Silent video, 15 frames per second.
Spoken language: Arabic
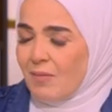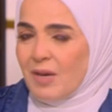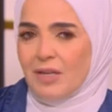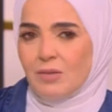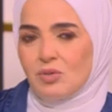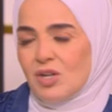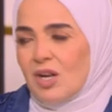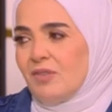
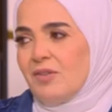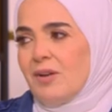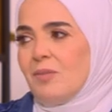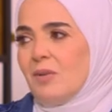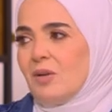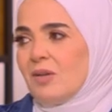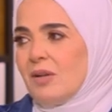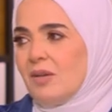بقيت مش عارفه
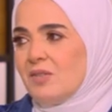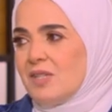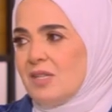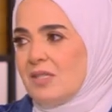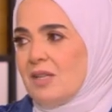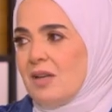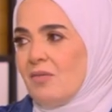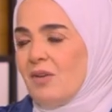املك
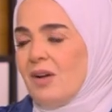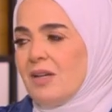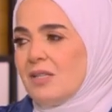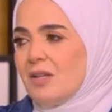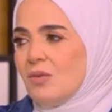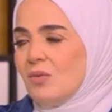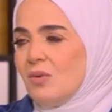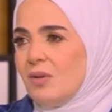نفسي ازاي
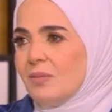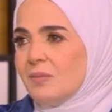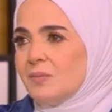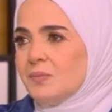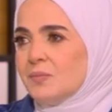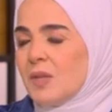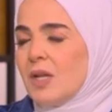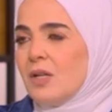فعايزه اقول
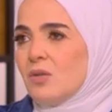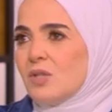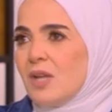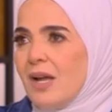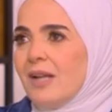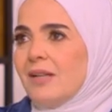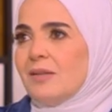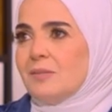انه
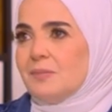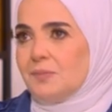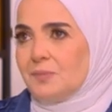ساعات